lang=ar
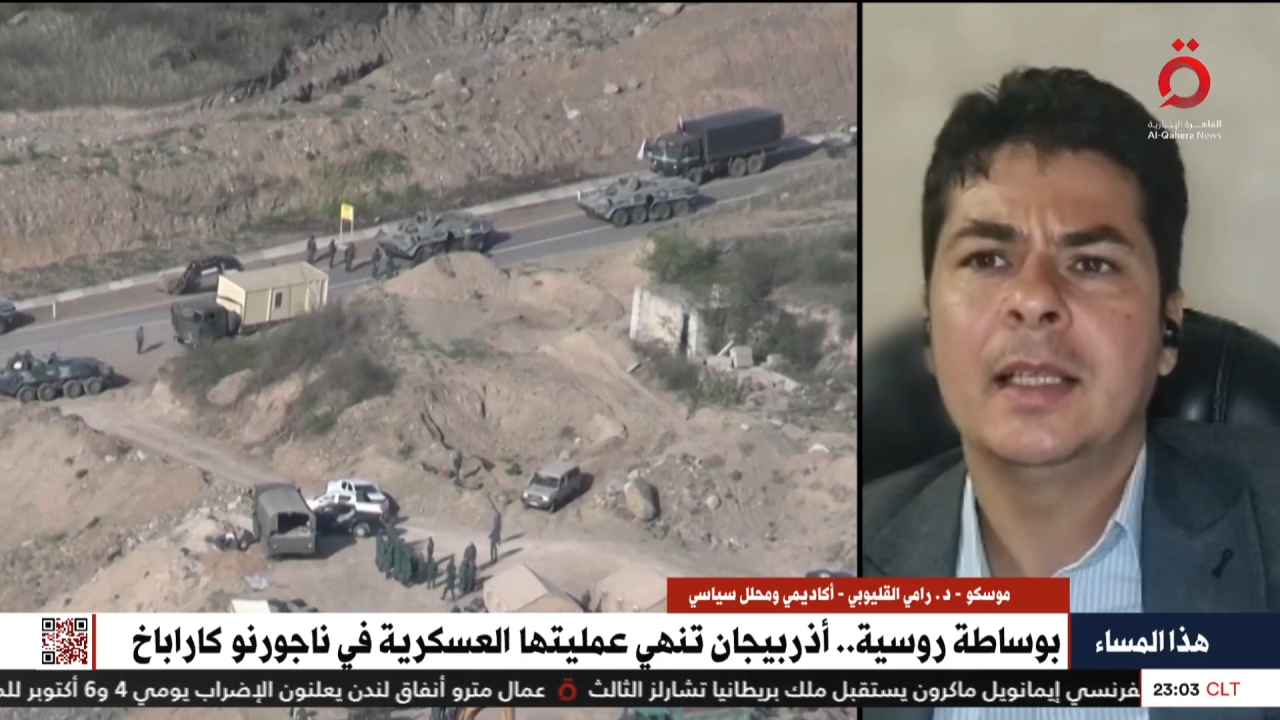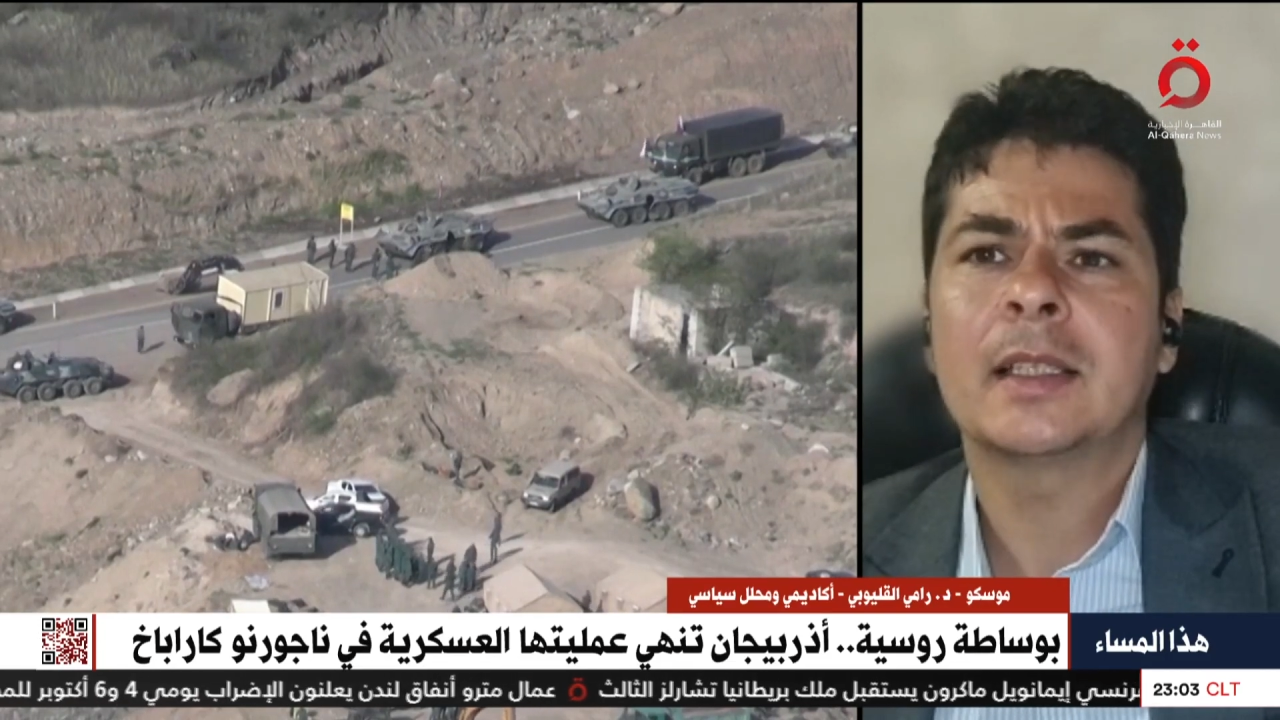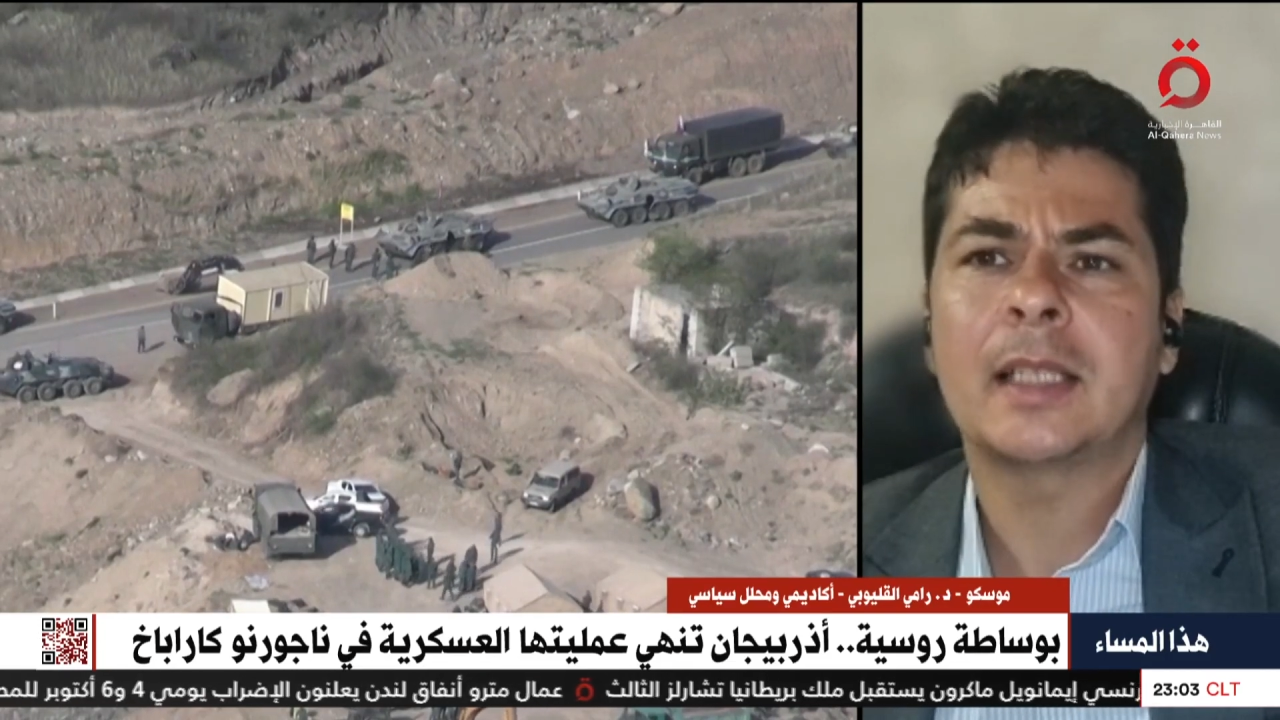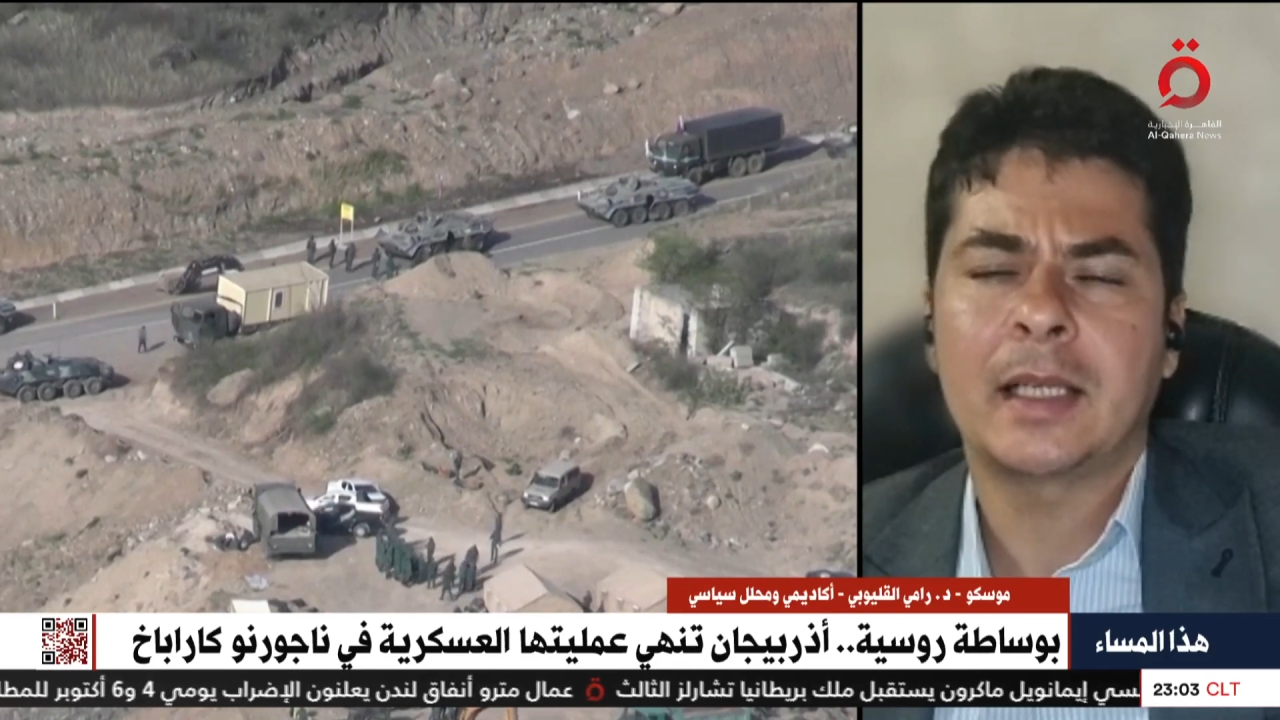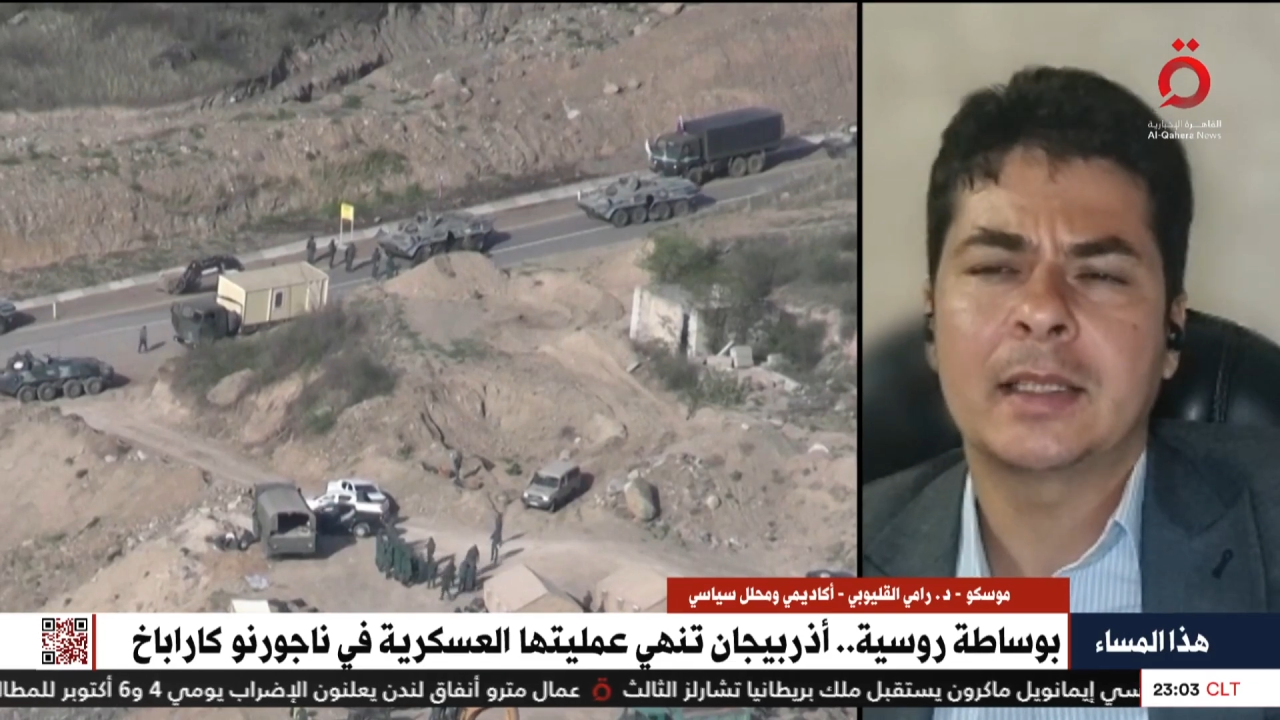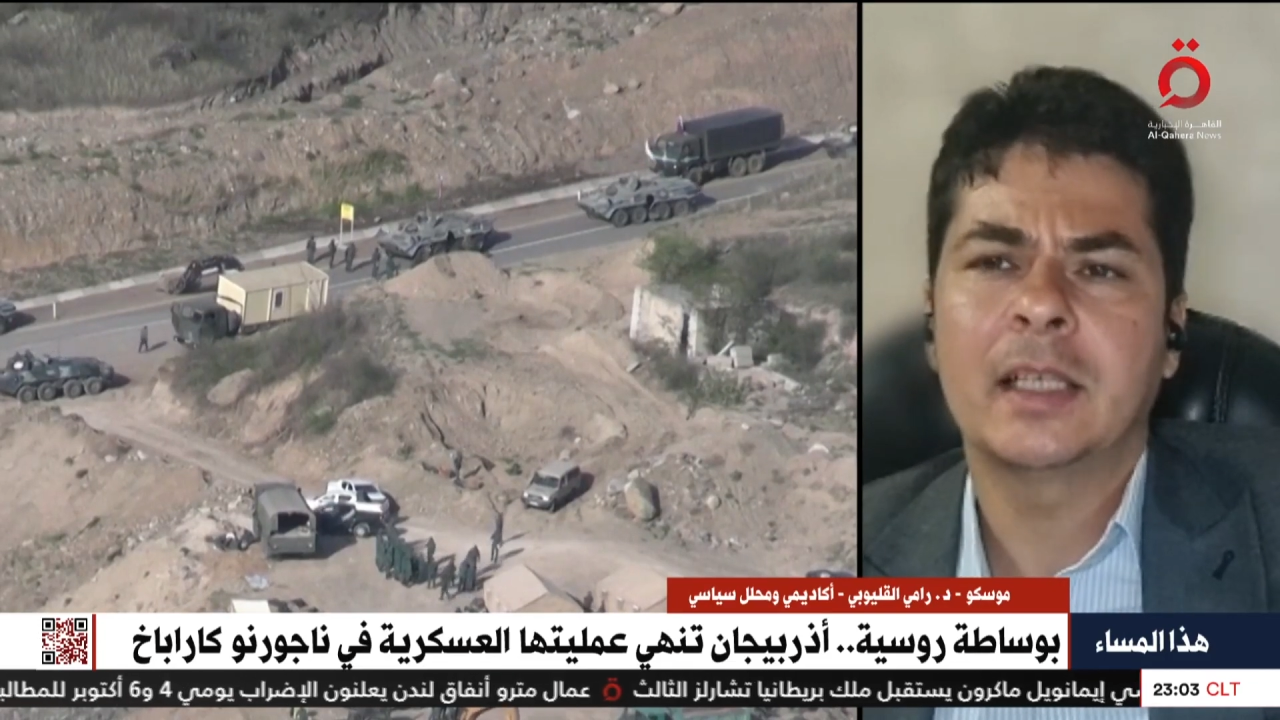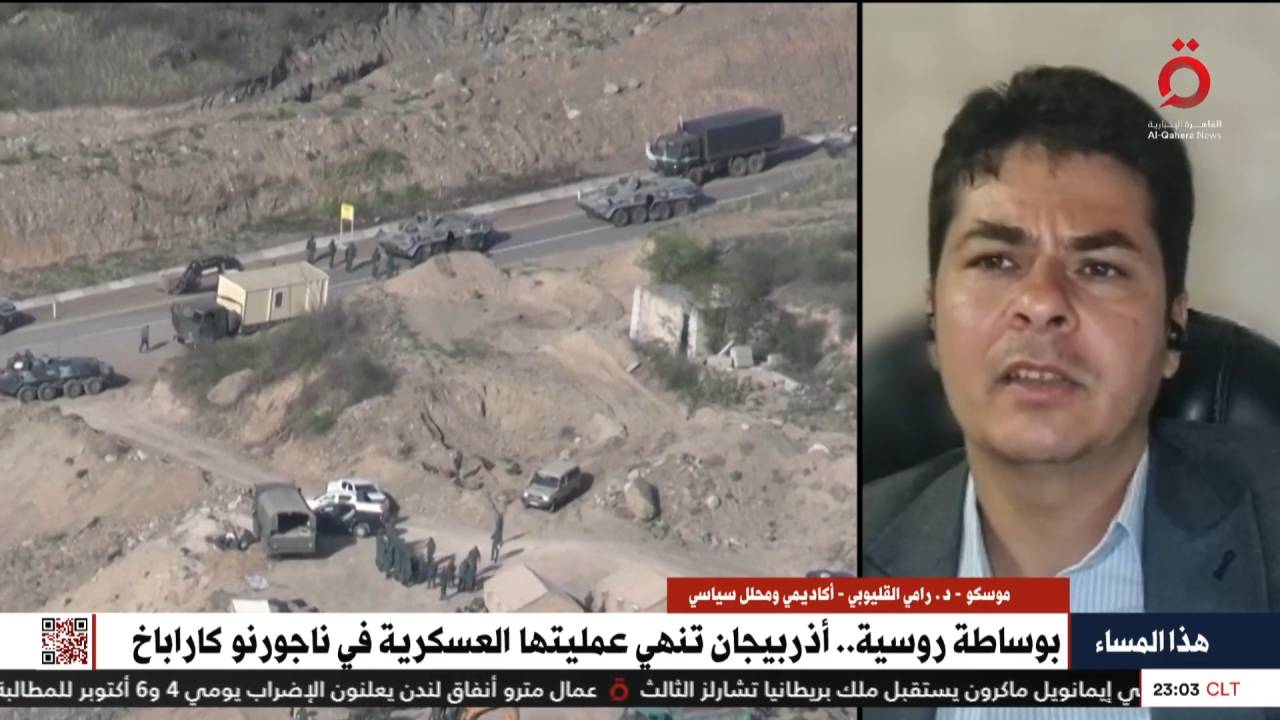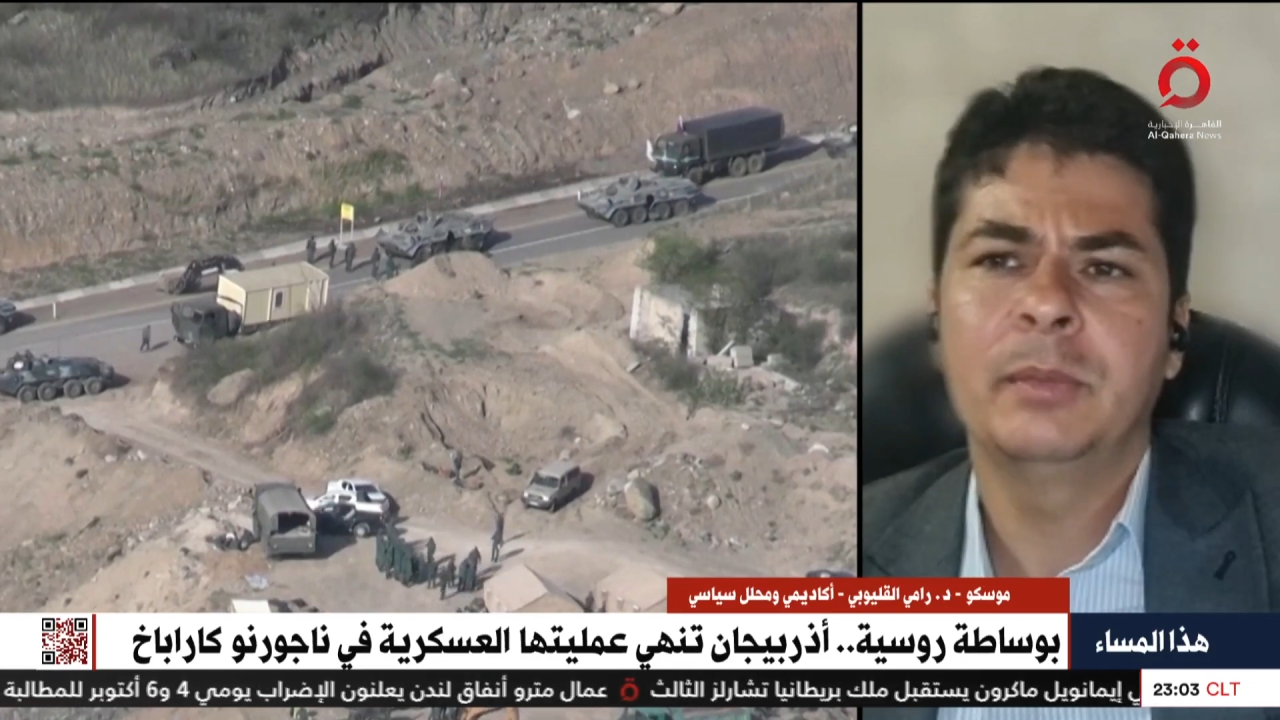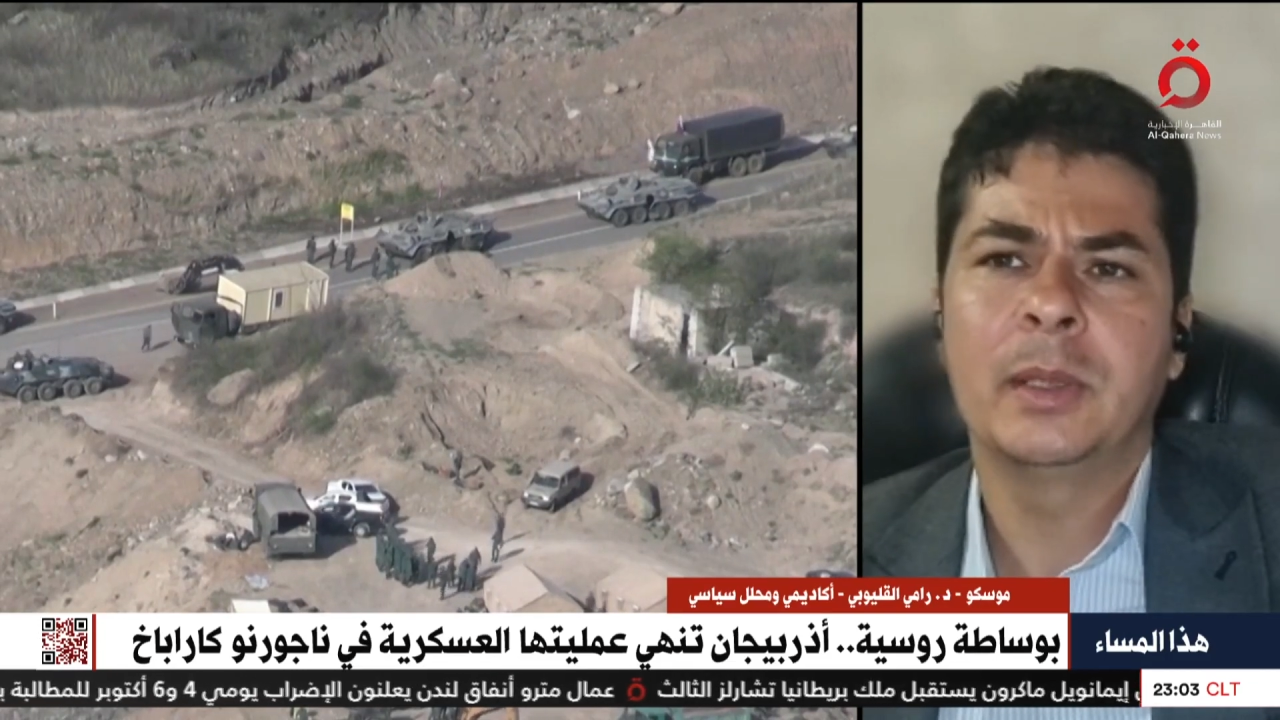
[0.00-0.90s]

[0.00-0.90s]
لا تعترف